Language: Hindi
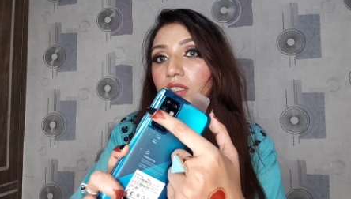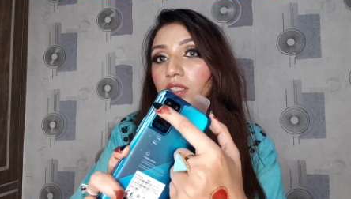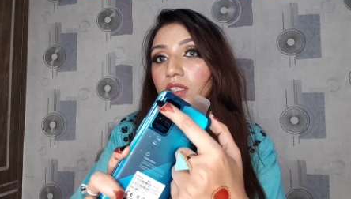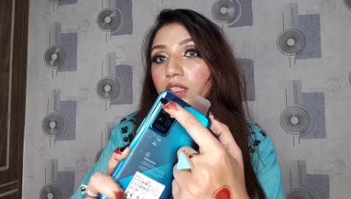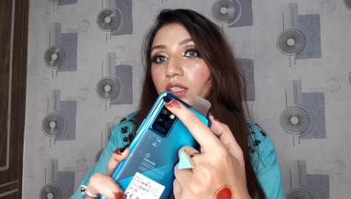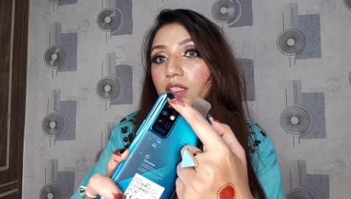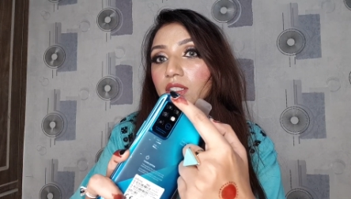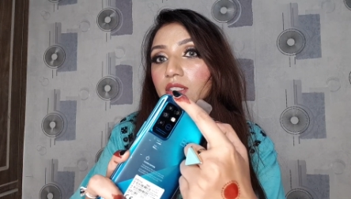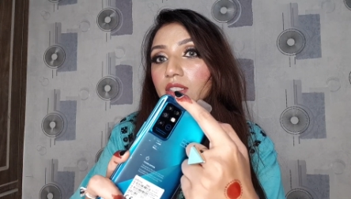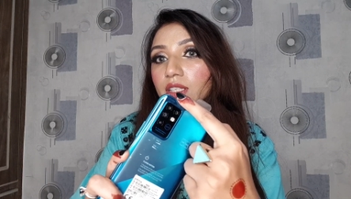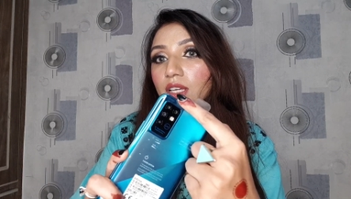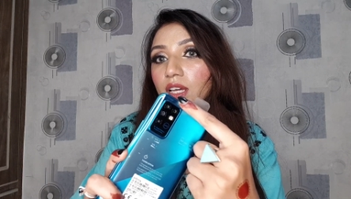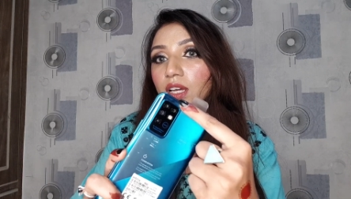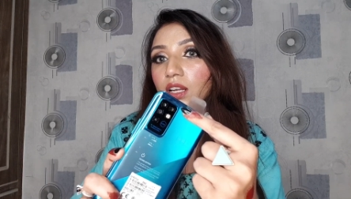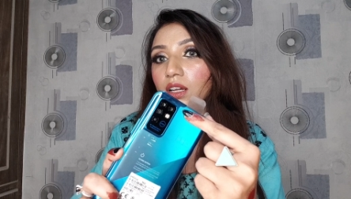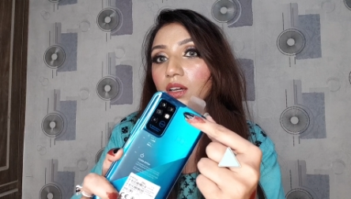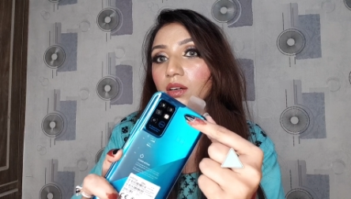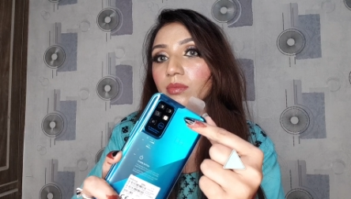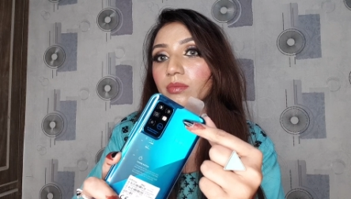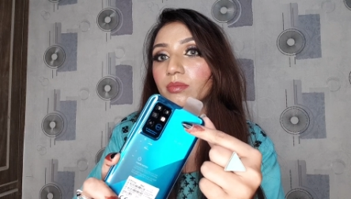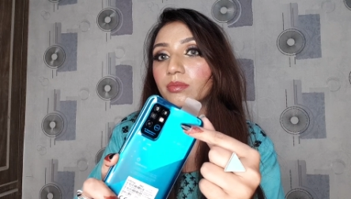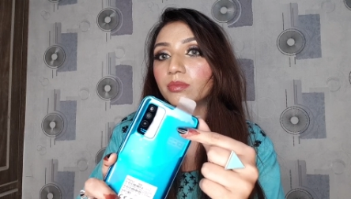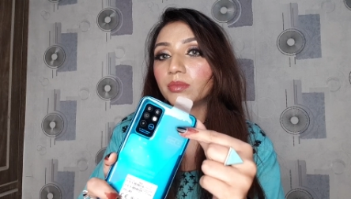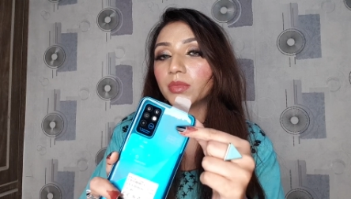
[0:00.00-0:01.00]
ये सारा
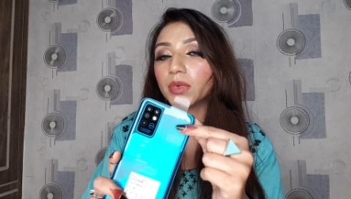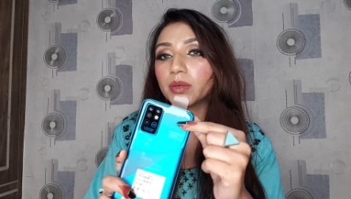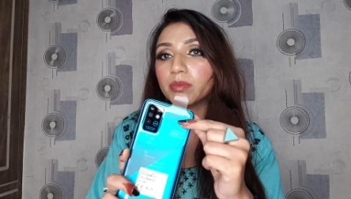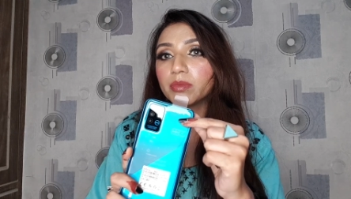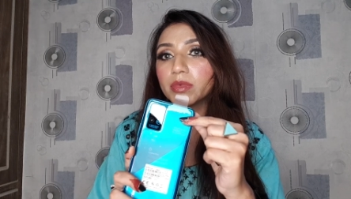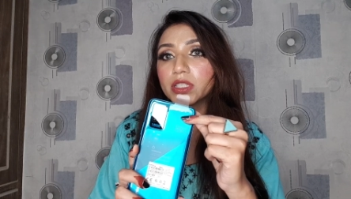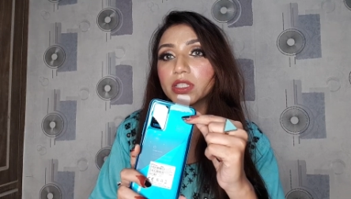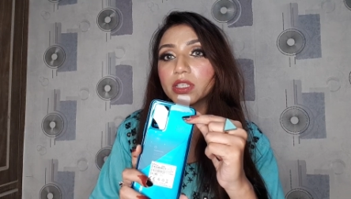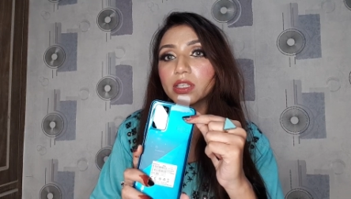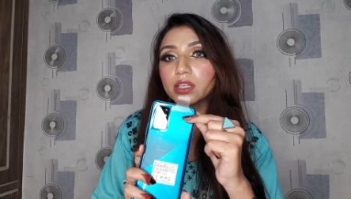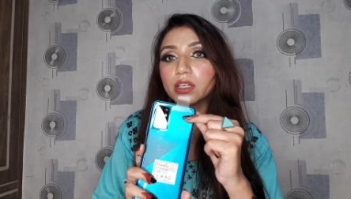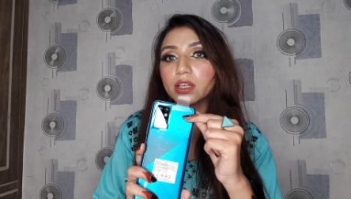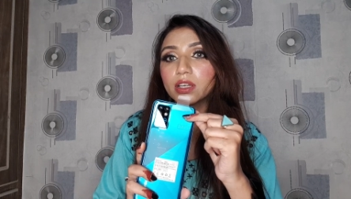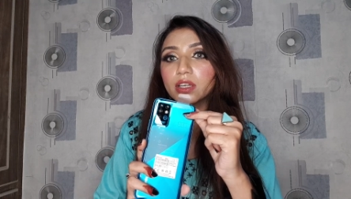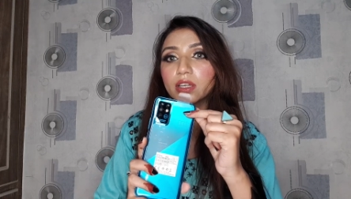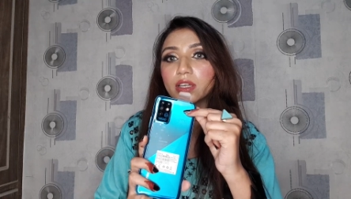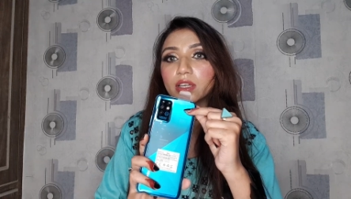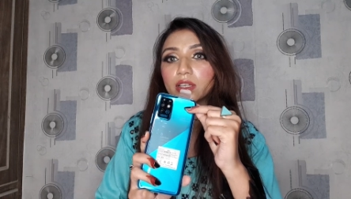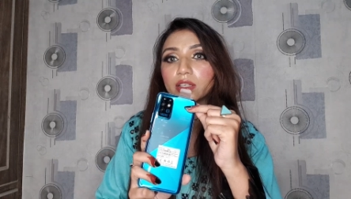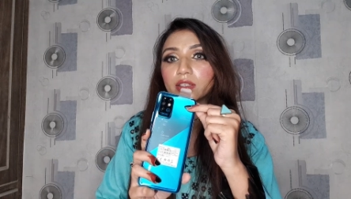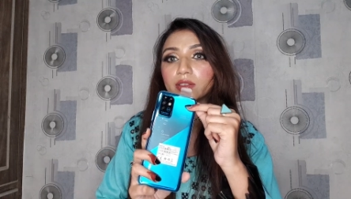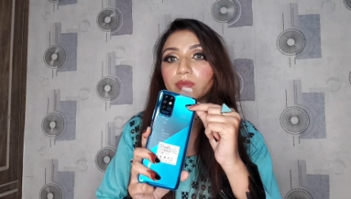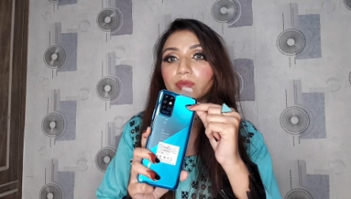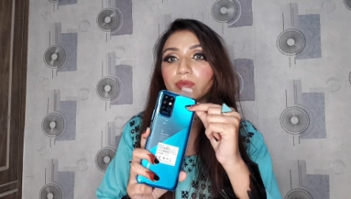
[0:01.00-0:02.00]
बड़े मज़े का
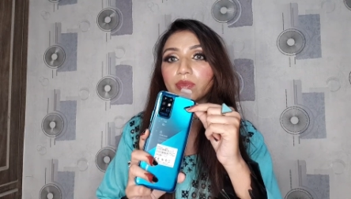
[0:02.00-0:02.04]
है